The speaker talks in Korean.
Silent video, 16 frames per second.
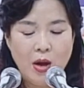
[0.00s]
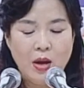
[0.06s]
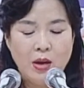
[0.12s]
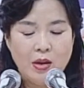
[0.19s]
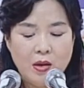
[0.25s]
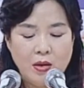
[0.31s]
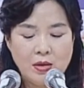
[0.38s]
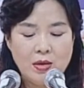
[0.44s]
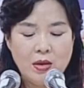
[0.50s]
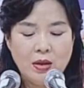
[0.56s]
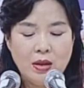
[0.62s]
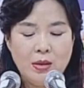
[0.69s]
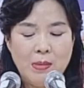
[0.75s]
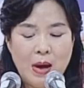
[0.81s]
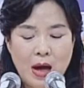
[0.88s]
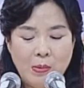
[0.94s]
영적인
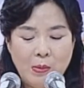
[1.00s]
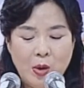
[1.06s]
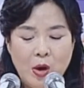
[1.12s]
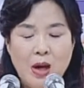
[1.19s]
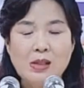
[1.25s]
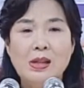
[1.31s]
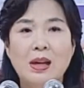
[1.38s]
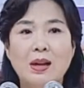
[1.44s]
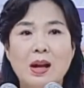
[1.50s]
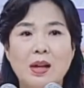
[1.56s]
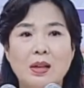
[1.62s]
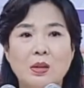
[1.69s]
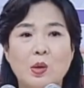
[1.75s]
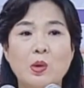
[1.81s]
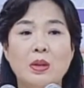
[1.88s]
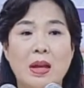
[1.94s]
마음과
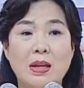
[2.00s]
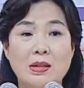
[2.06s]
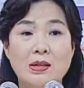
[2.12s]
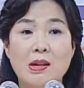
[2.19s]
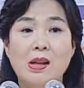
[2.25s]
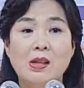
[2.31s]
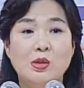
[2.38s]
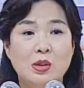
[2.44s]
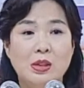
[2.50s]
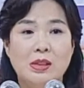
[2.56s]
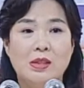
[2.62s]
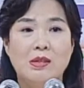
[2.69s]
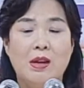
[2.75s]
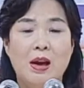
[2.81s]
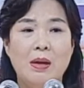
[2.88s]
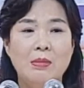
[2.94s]
생각으로 대처할 수
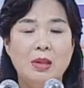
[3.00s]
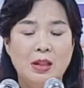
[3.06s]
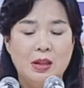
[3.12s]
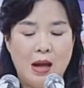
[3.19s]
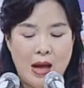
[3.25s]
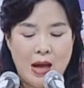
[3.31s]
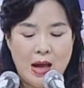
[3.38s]
있어야 합니다.